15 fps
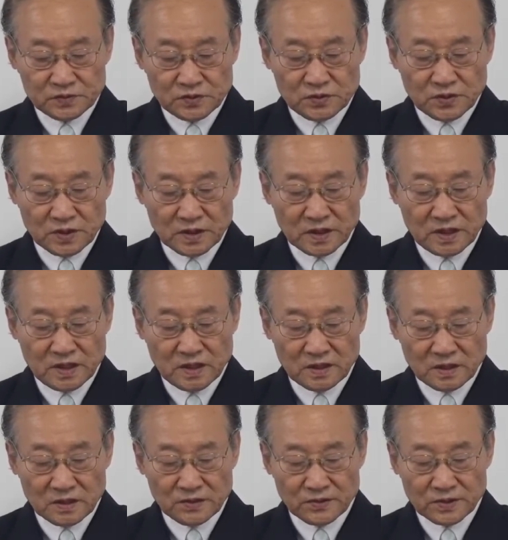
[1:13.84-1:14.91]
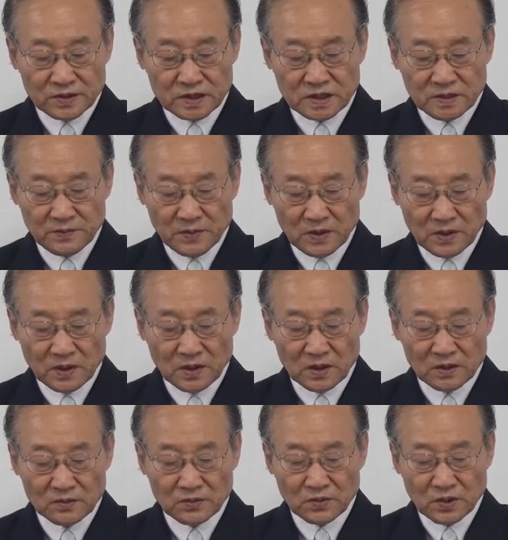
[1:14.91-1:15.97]
주는 길을 기울이시며
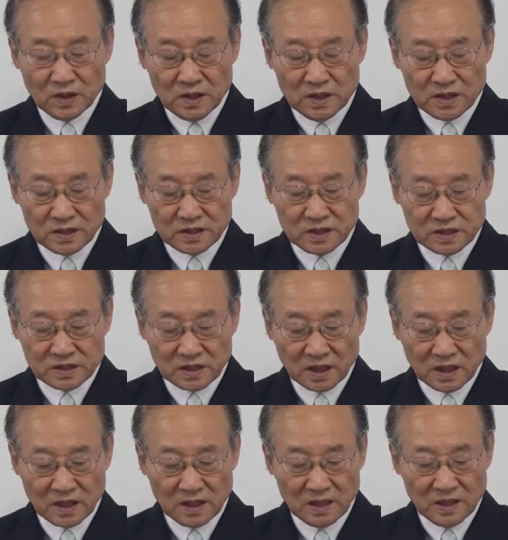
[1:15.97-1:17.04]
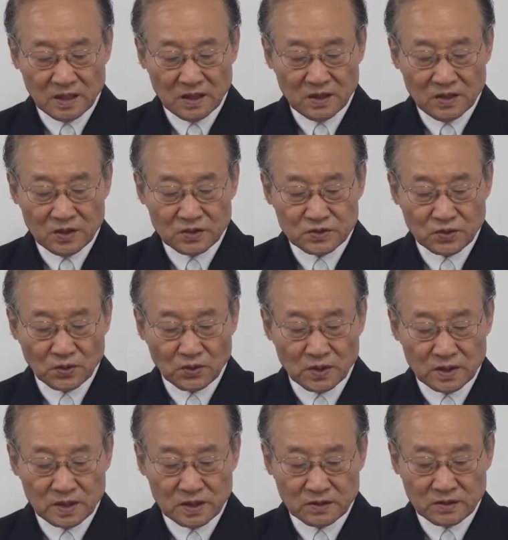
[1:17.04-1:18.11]
눈을 여시사
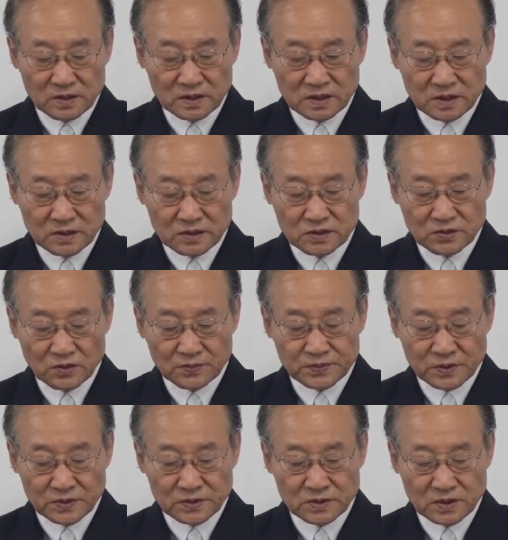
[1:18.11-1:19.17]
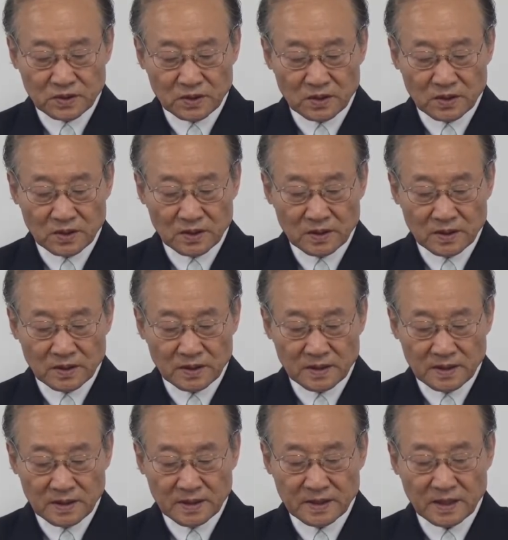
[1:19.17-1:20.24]
종의 기도를 들으시옵소서
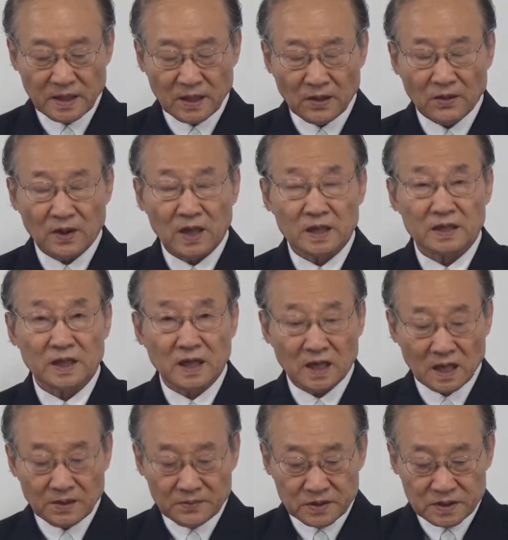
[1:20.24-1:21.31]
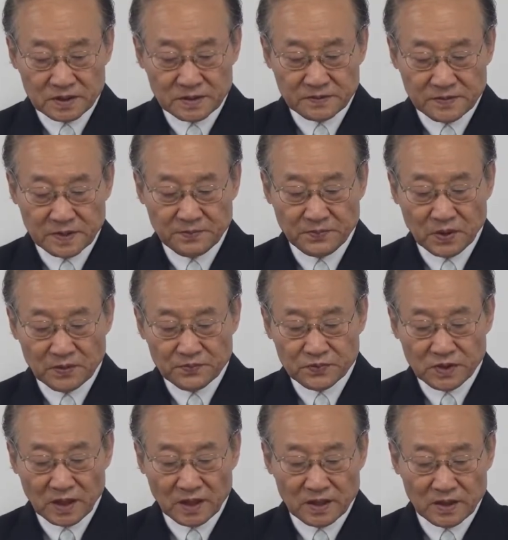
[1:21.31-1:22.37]
내와 내 아버지 집이
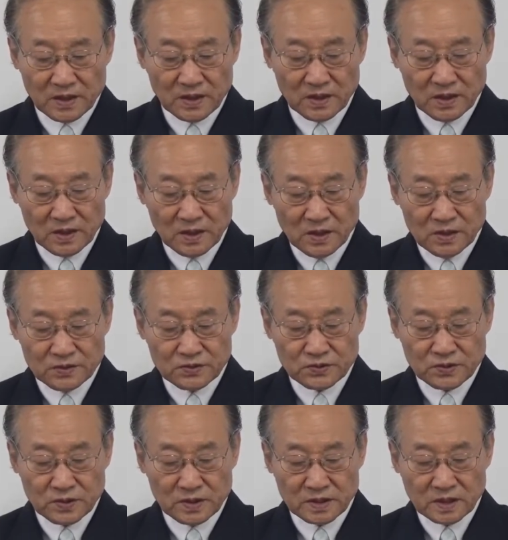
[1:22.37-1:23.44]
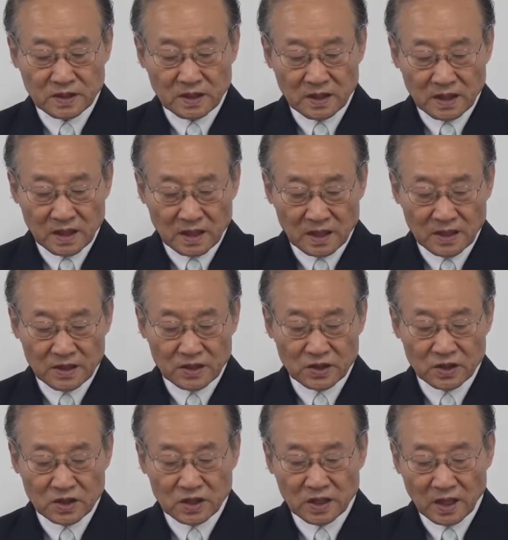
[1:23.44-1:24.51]
범죄하여 주를
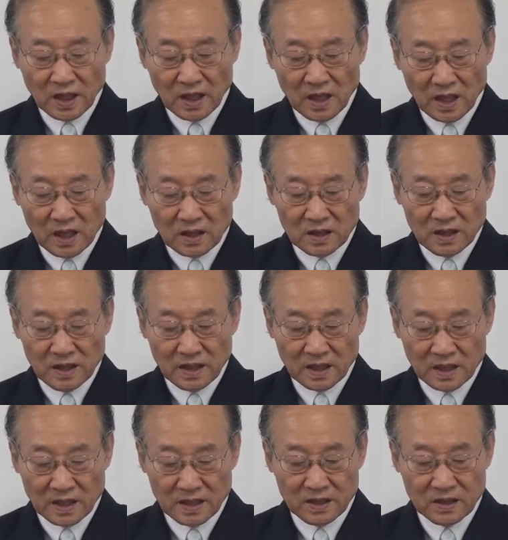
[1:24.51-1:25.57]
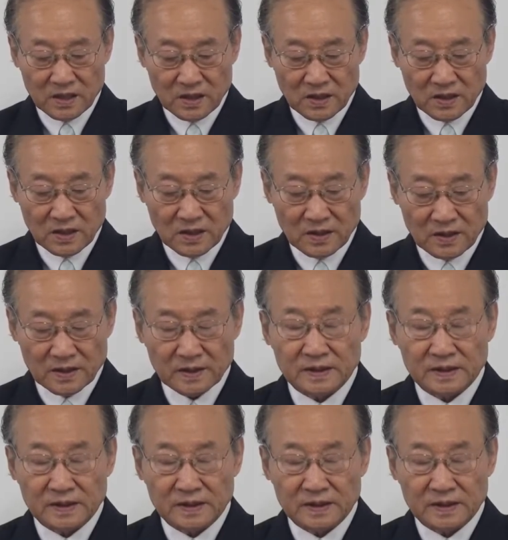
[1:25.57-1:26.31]
향하여 크게 악을 향하여